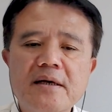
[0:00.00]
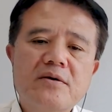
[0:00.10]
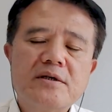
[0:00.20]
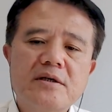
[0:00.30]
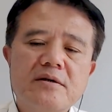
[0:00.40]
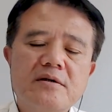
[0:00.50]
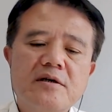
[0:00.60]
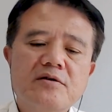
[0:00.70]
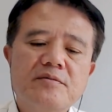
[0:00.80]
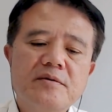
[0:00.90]
那过程中
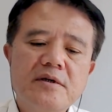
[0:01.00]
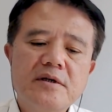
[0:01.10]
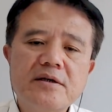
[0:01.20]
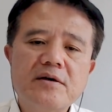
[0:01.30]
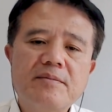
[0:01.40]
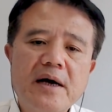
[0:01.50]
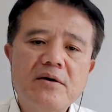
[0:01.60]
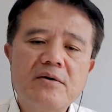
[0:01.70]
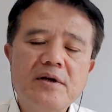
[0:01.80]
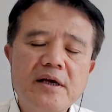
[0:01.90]
他就感觉要
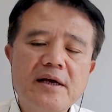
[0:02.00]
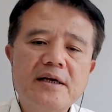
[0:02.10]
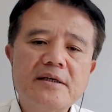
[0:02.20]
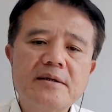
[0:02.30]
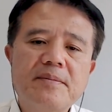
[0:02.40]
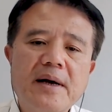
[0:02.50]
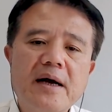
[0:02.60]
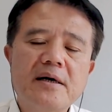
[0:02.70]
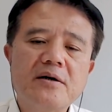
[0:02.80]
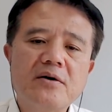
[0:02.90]
爬楼梯，应该是
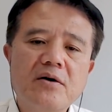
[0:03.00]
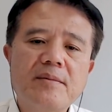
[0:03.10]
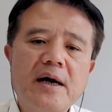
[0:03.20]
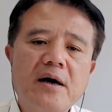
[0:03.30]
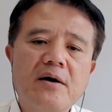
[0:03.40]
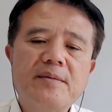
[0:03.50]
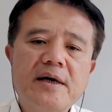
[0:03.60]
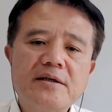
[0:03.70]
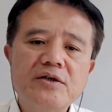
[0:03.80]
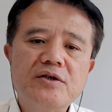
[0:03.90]
爬二楼嘛，就
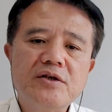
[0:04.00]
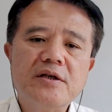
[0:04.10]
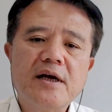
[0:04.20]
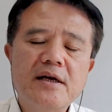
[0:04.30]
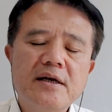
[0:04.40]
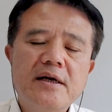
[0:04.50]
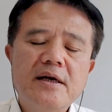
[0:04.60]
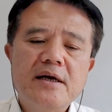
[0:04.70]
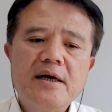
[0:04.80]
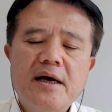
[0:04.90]
把他接近了，
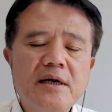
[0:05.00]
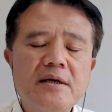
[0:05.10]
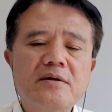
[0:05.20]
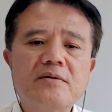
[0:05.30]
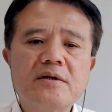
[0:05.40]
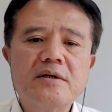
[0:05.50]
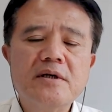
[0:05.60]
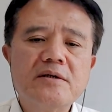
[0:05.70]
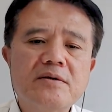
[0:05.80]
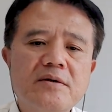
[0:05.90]
在。
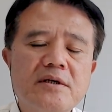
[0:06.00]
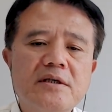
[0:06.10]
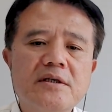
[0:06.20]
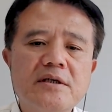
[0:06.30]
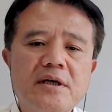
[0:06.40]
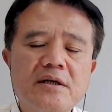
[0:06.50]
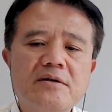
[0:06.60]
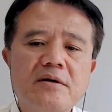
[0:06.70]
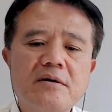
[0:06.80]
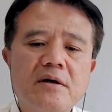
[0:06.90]
勒索的这几
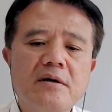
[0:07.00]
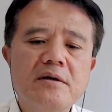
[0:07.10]
天中，